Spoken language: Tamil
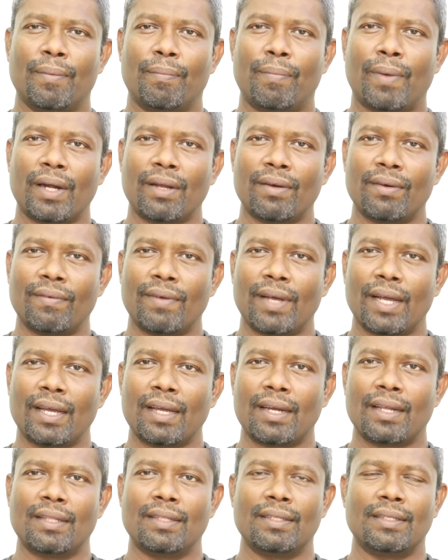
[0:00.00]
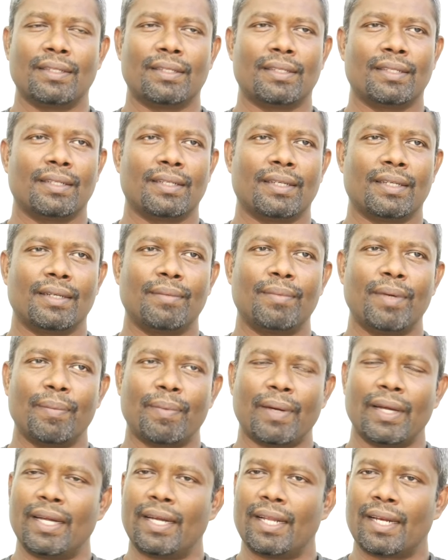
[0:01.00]
பணம் வாங்குறது இப்படி
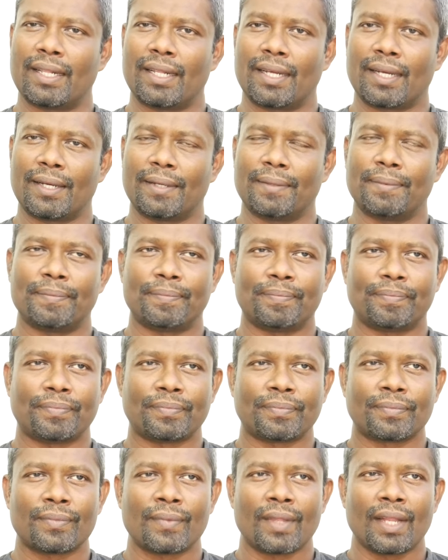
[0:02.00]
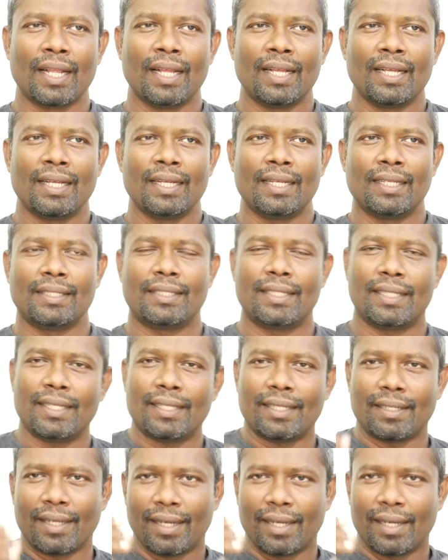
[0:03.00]
பண்ணிகிட்டு இருந்தாங்க சரியா